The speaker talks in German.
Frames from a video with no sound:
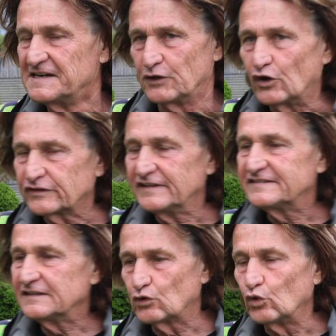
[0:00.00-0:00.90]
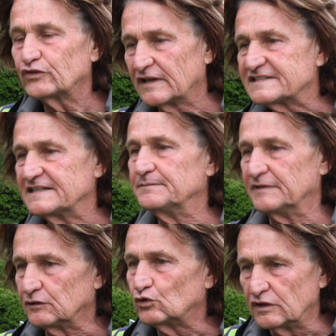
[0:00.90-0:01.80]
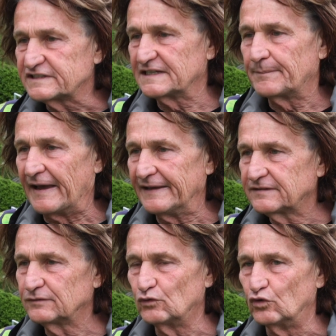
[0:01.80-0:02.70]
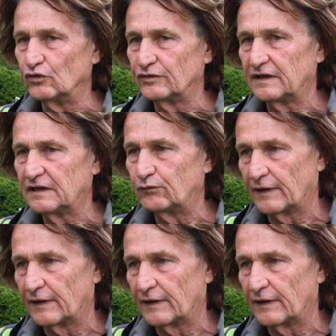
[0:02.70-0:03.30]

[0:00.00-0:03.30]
Ja, die sind großteils eben in Kurzarbeit und äh,